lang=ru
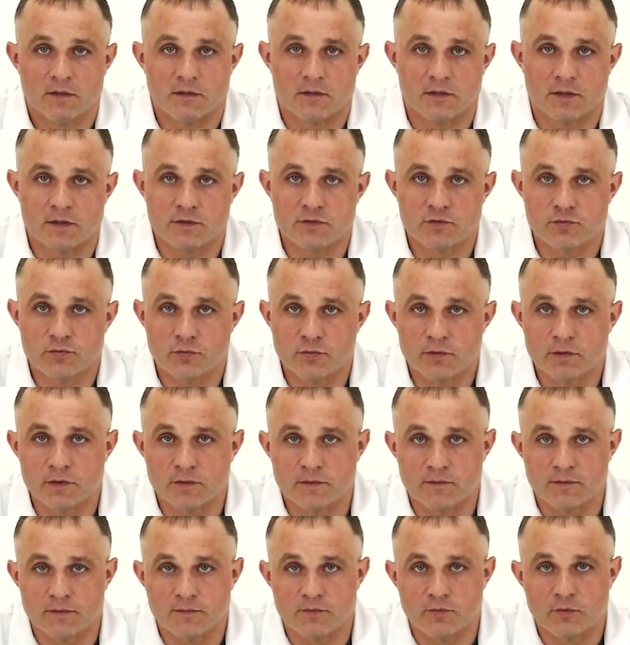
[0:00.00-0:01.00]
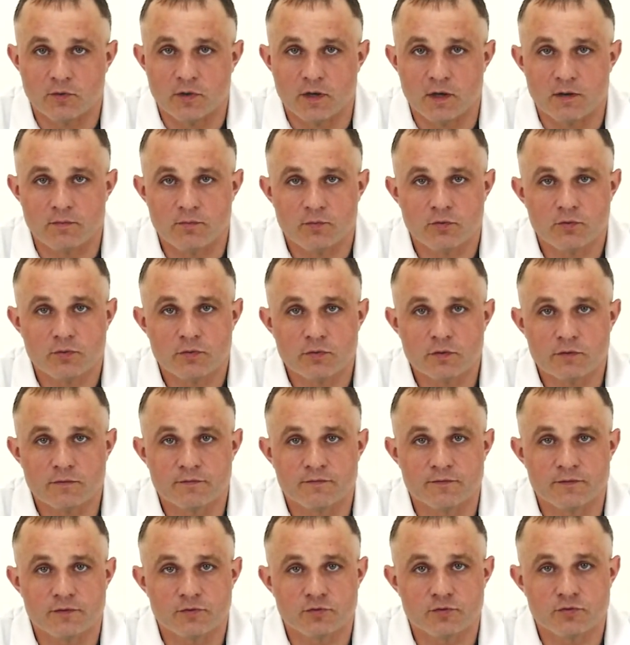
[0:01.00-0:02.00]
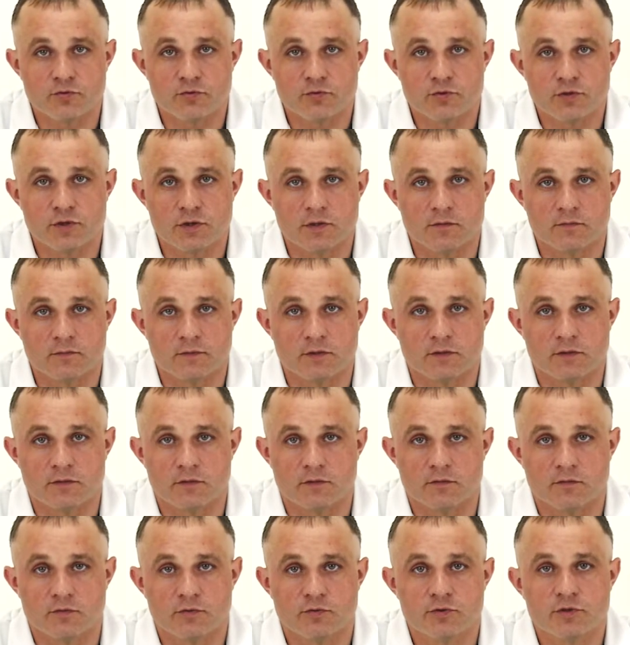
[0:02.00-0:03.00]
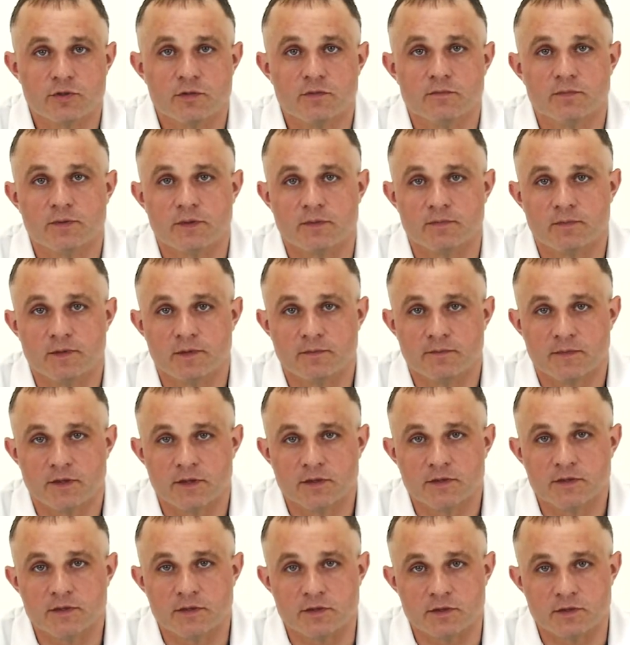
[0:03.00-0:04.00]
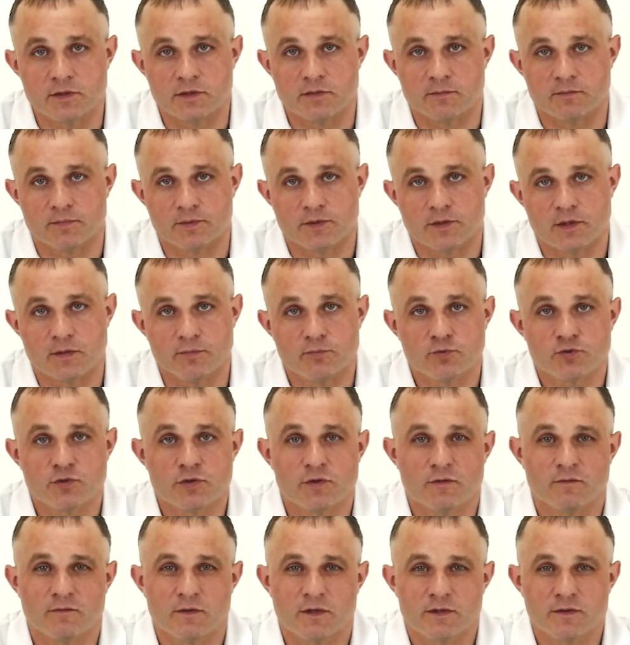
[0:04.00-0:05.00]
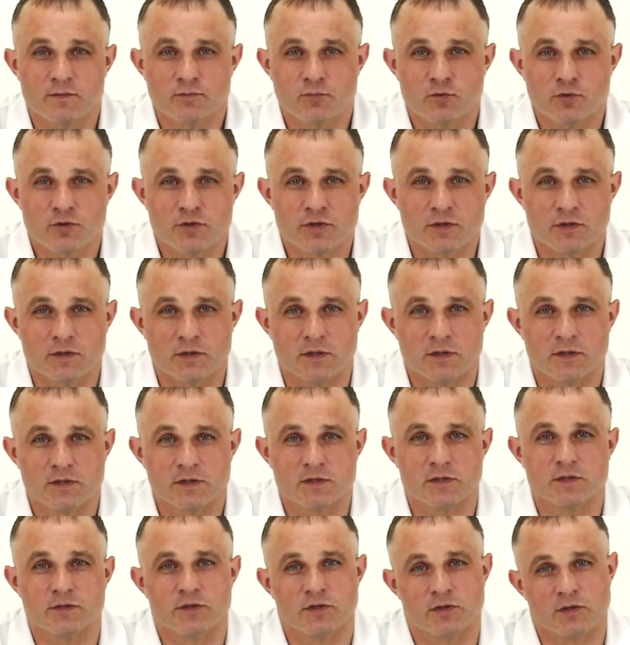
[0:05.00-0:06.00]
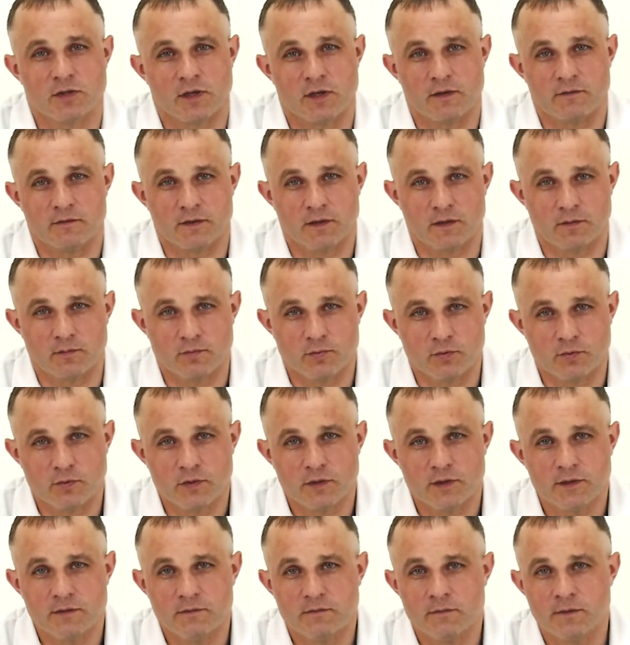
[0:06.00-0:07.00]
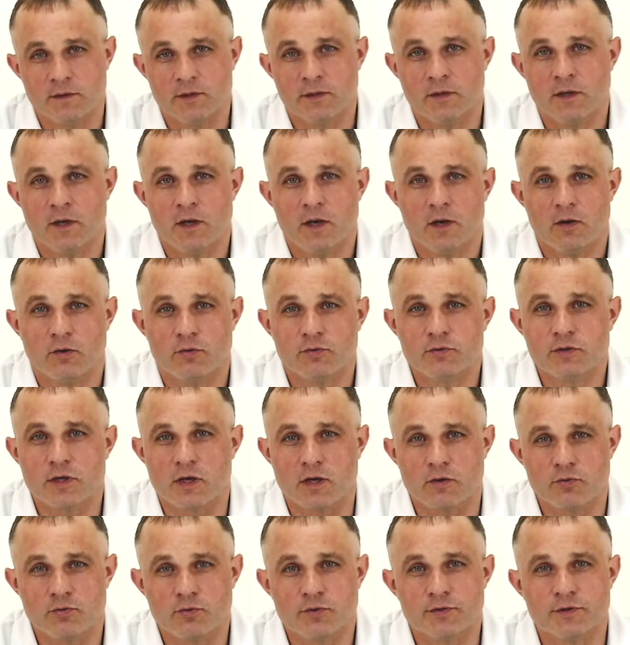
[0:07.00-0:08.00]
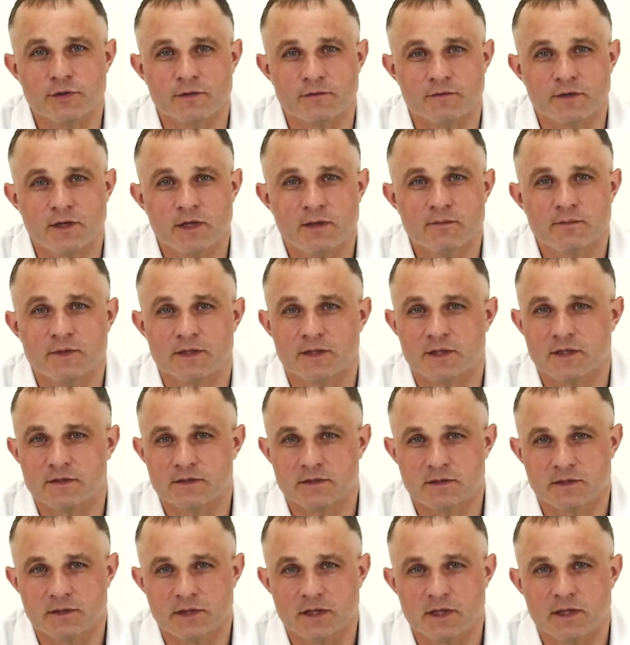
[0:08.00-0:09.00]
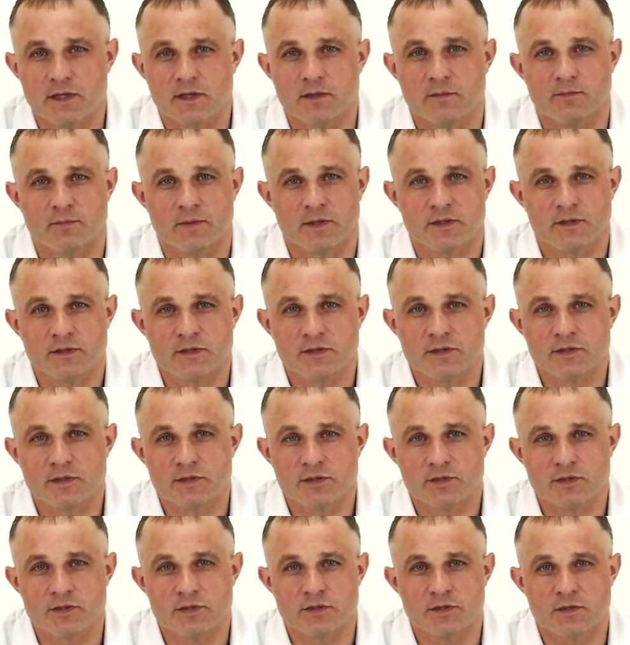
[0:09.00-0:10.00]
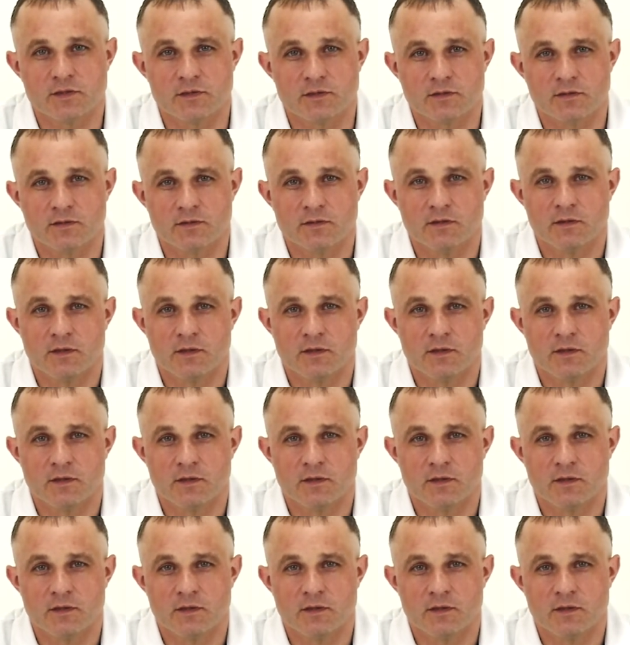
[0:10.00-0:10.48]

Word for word: настойками мухоморов, еще чем-то очень проблематично, потому что, возможно, если человек пугливый, он какое-то время на страхе подержится,